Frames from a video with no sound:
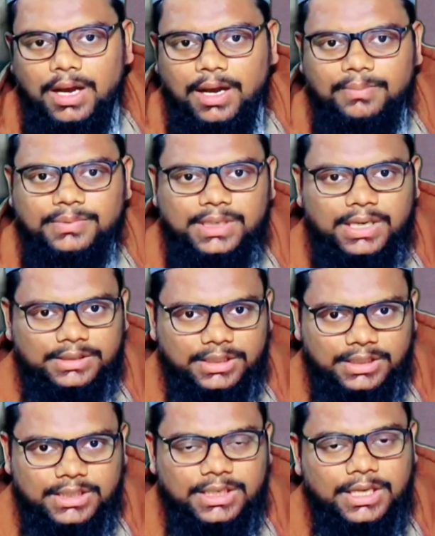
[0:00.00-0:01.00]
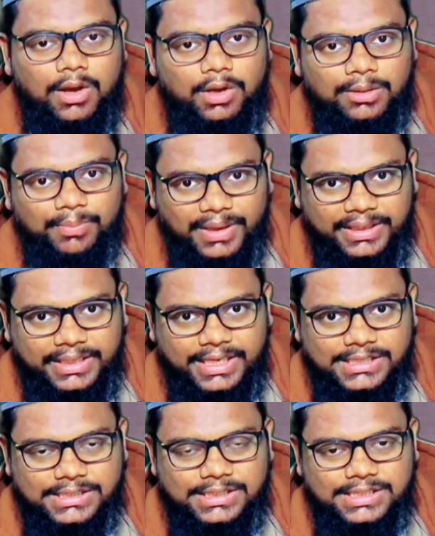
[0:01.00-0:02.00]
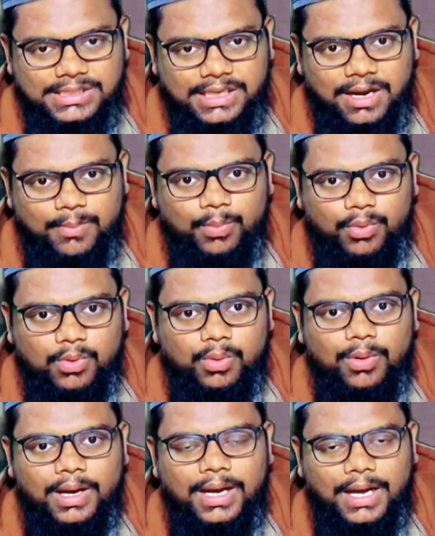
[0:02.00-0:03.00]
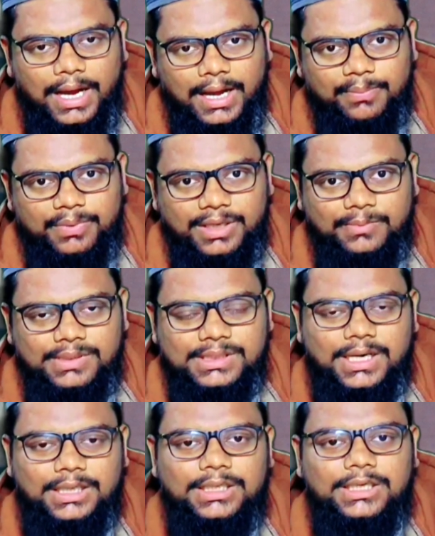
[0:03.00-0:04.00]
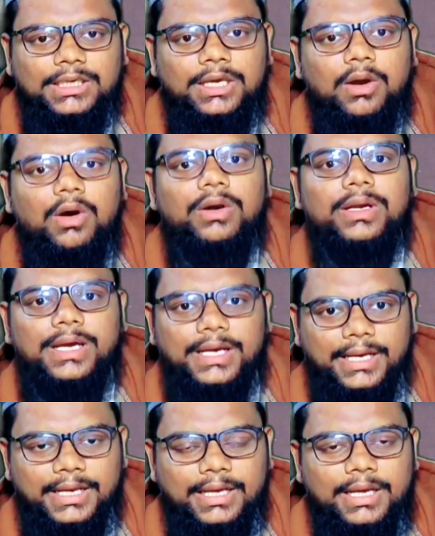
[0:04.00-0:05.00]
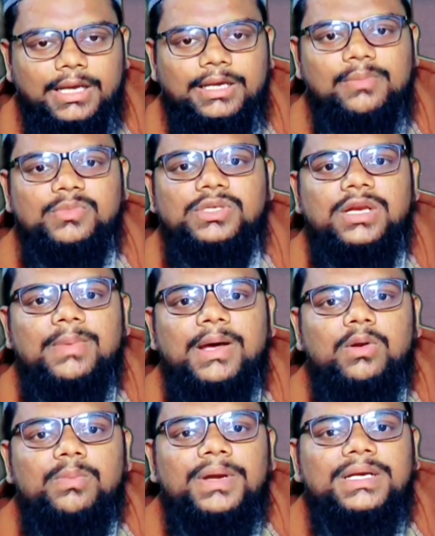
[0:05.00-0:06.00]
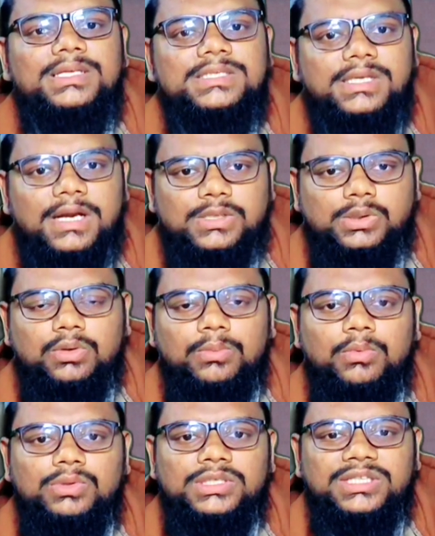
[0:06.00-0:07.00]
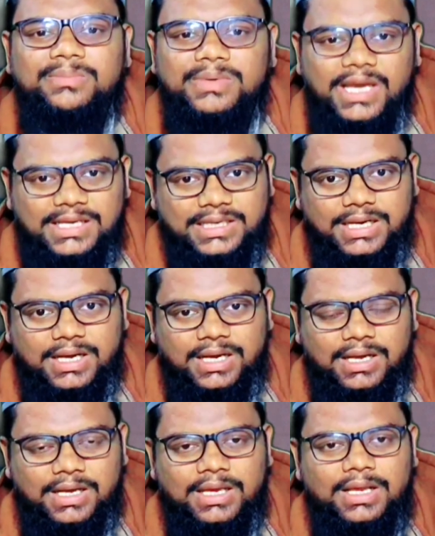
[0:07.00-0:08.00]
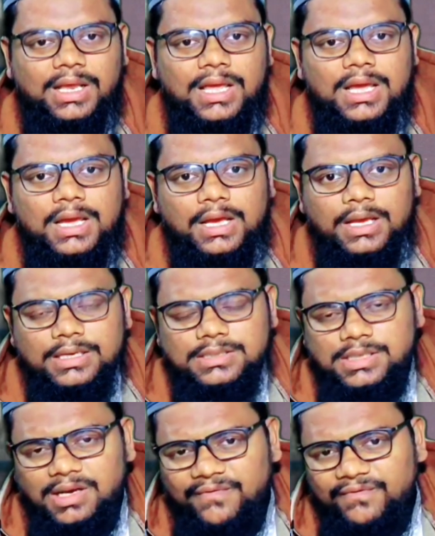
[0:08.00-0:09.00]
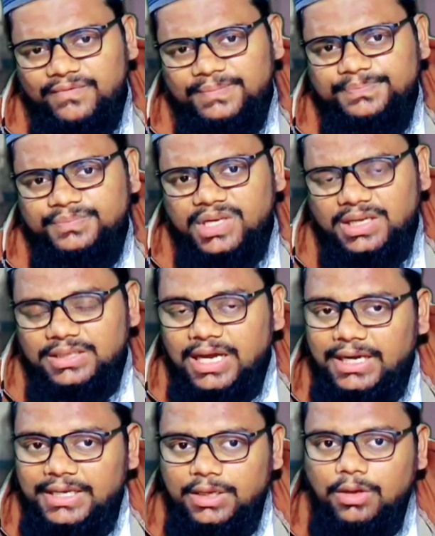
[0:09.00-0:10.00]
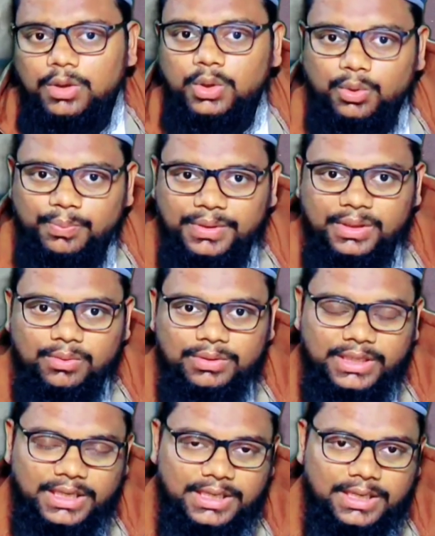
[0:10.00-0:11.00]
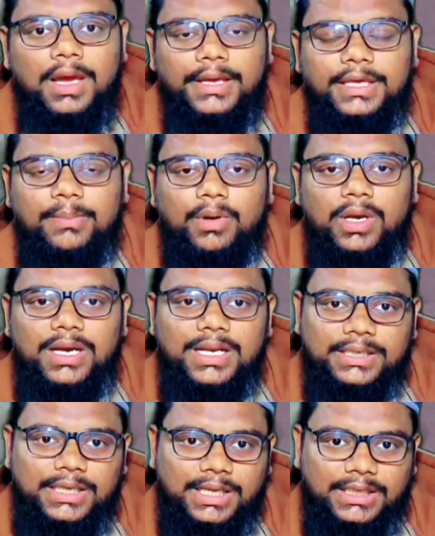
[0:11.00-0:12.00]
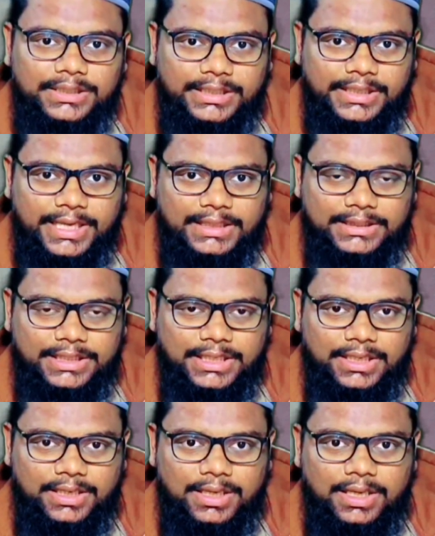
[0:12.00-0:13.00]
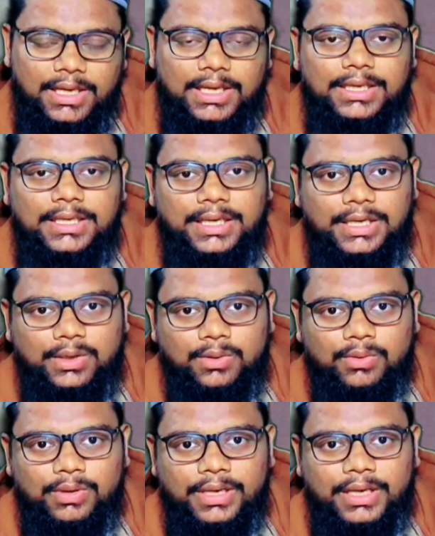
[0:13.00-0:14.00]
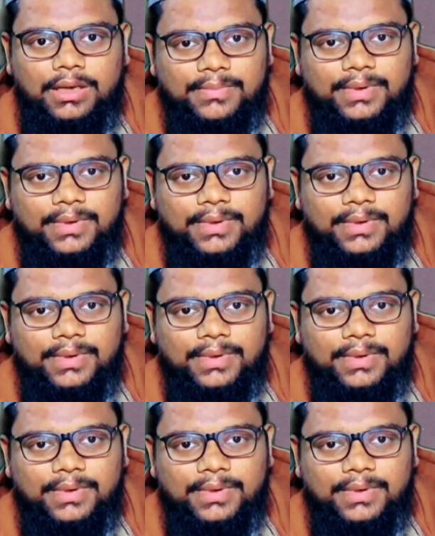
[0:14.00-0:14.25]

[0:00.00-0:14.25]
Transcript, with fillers: आप ज़रा देखिए और इन पर केस किस तरह बुक हुआ आप ये भी ज़रा देखिए गौर करें कि मुसलमानों पर किस तरह जुर्म व सितम किया जा रहा है सिर्फ दाढ़ी और टोपी को देख कर ये मौलाना की गलती क्या थी कि इन्होंने